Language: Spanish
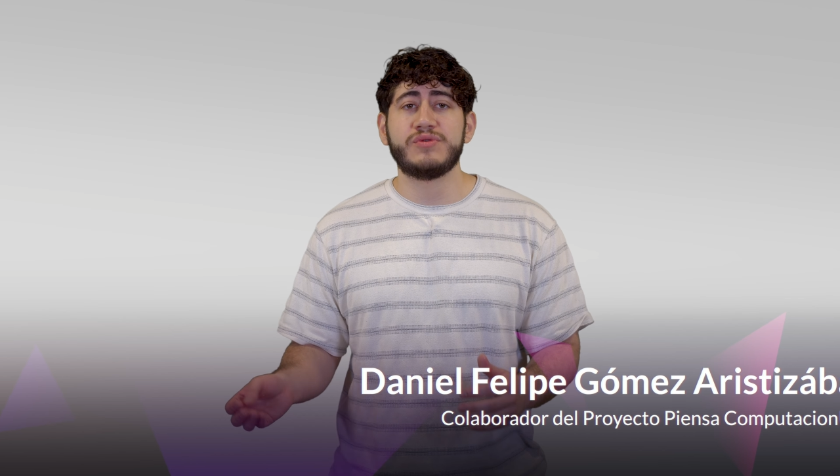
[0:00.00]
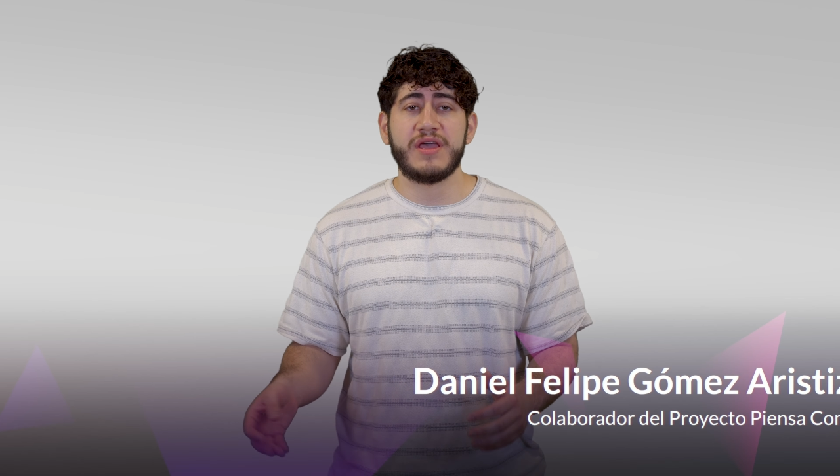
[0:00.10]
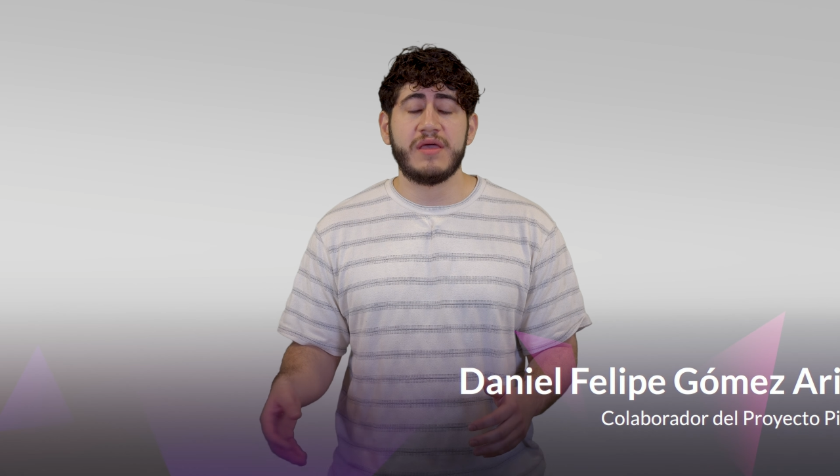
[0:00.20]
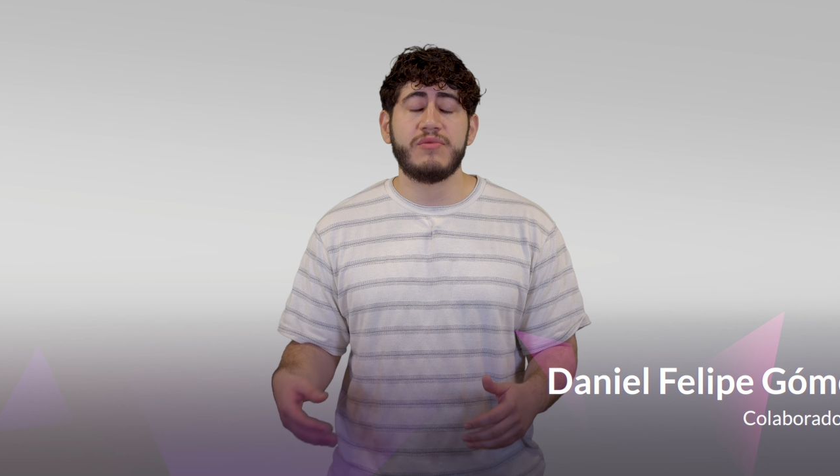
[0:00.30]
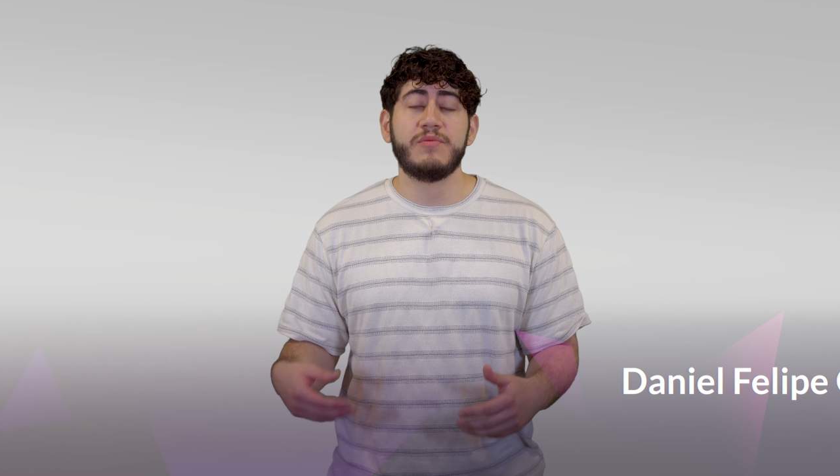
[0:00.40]
un
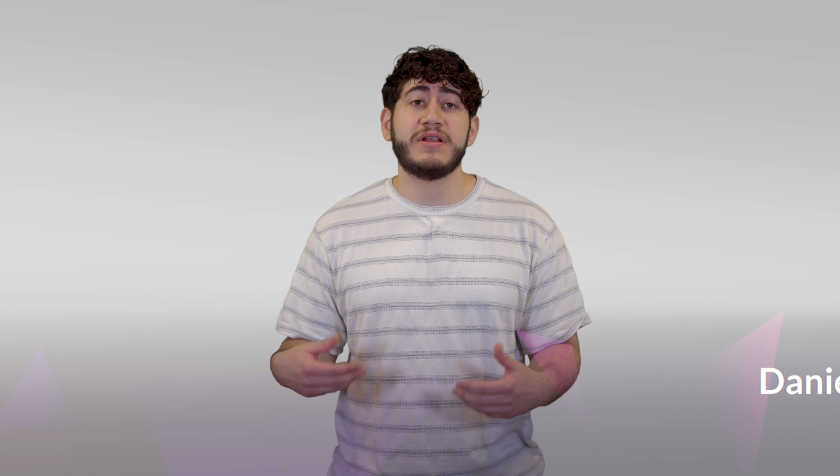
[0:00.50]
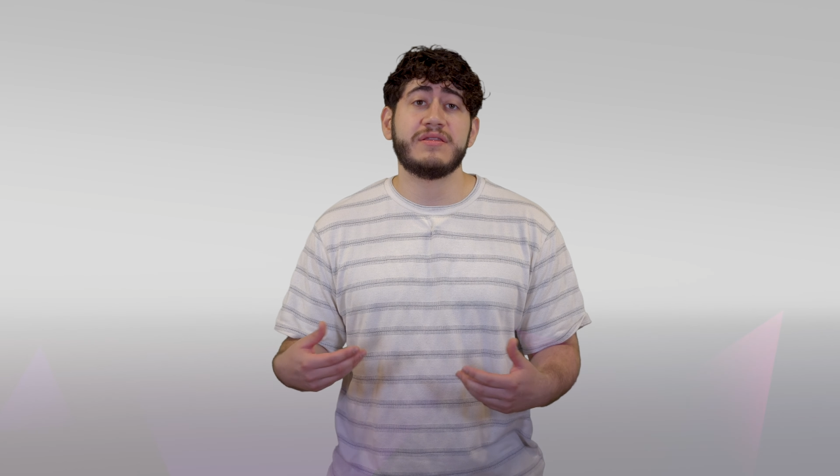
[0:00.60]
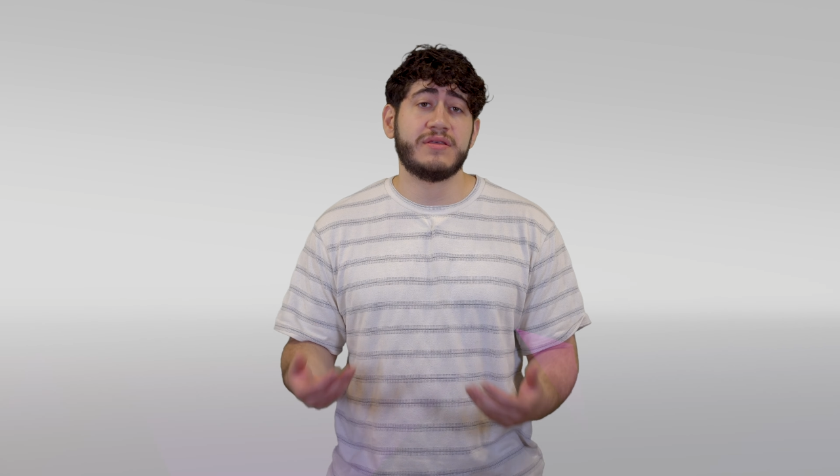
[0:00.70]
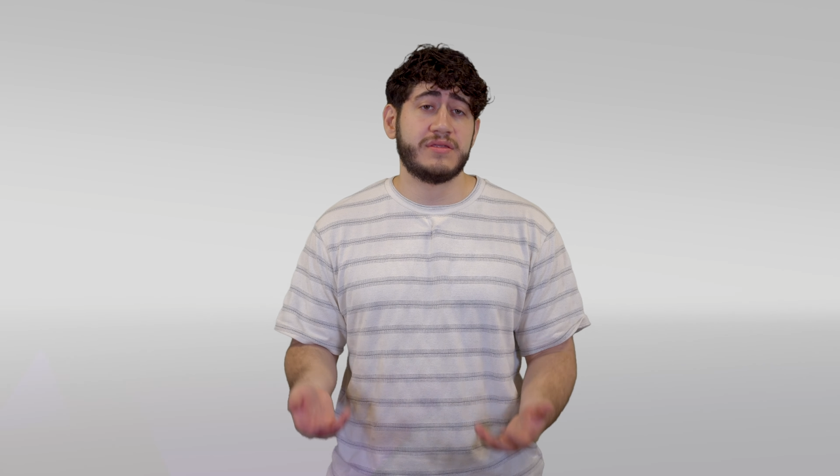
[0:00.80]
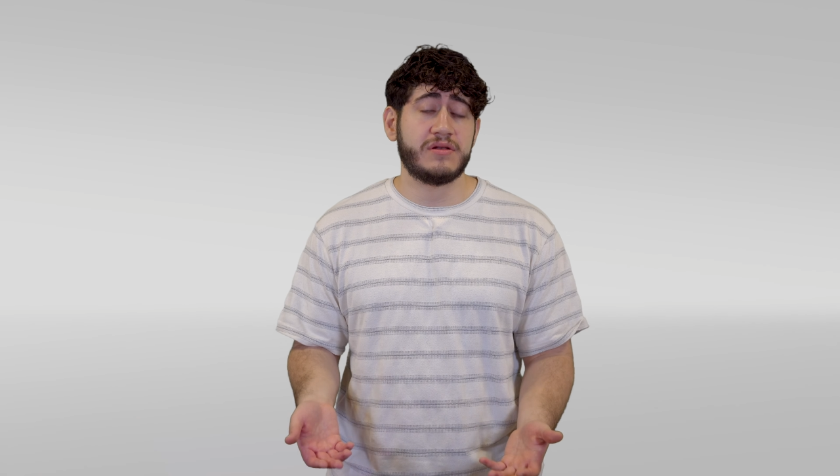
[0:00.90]
ejemplo para
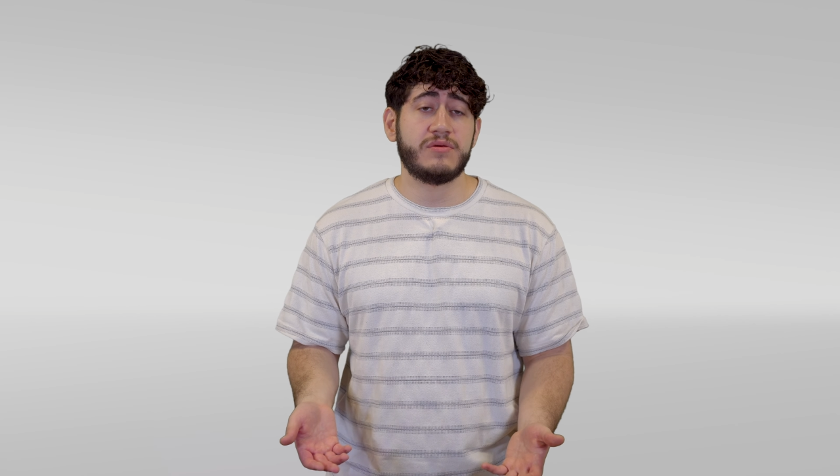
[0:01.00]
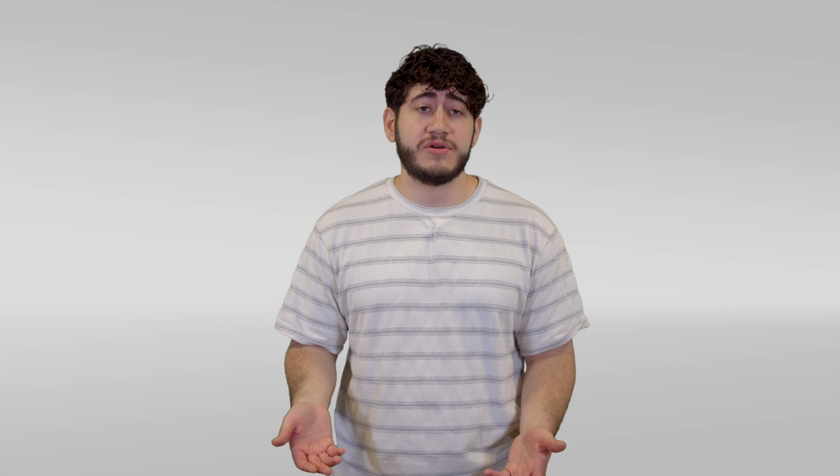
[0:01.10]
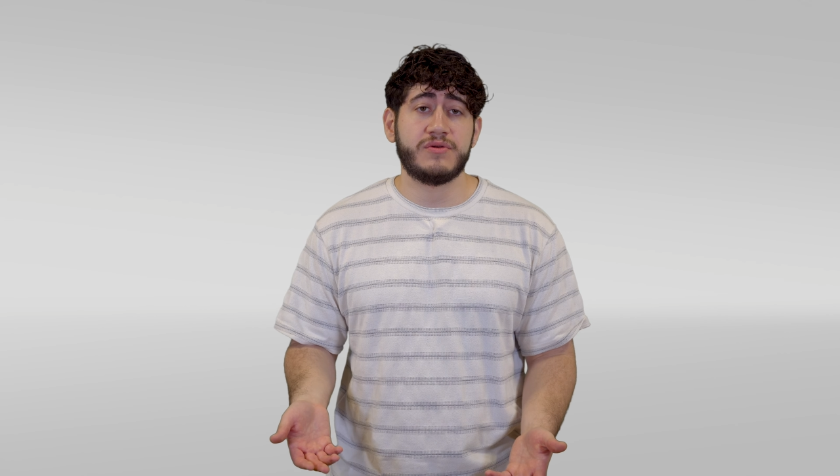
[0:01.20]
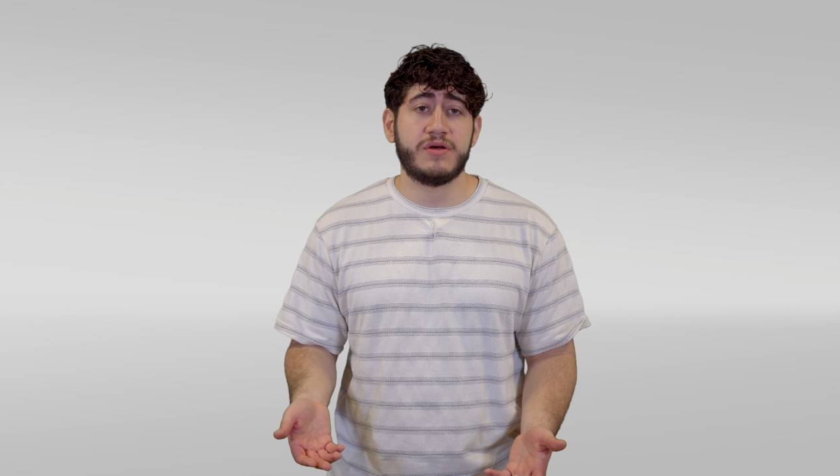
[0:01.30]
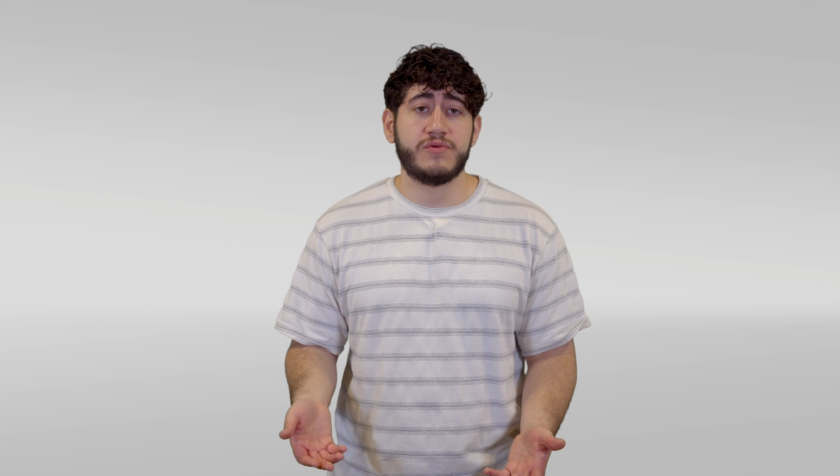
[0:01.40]
entenderlo
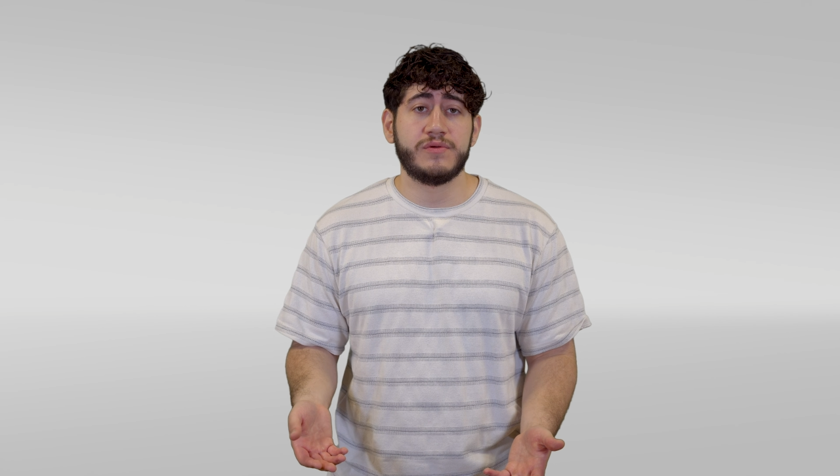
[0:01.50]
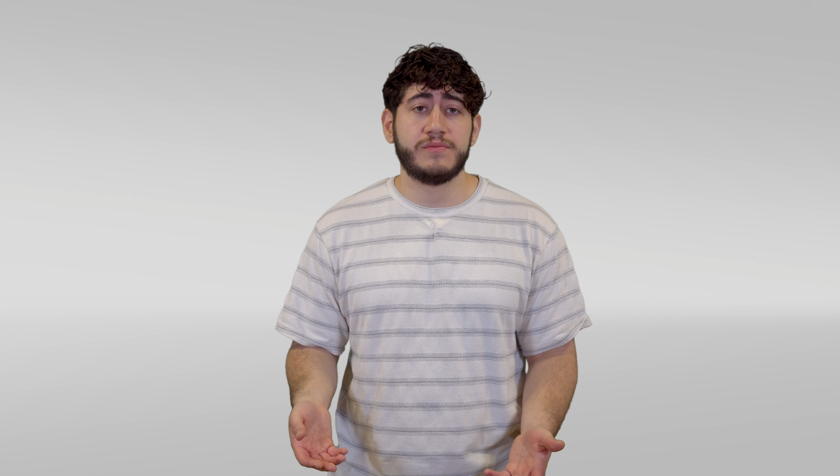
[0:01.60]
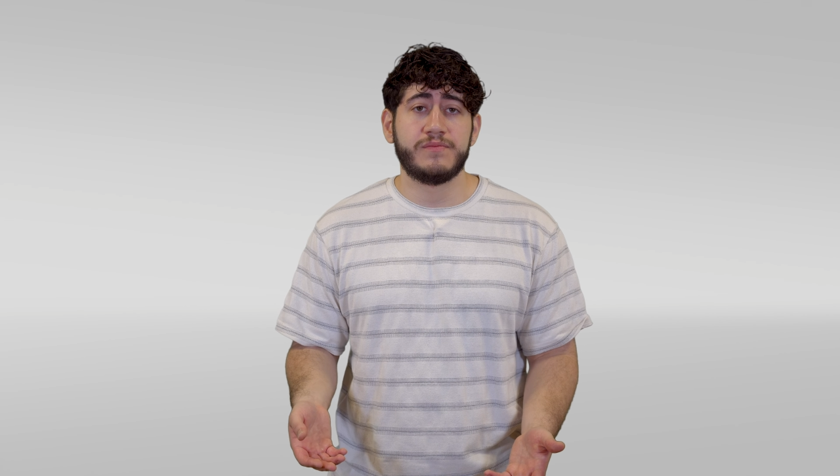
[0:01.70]
mejor aún.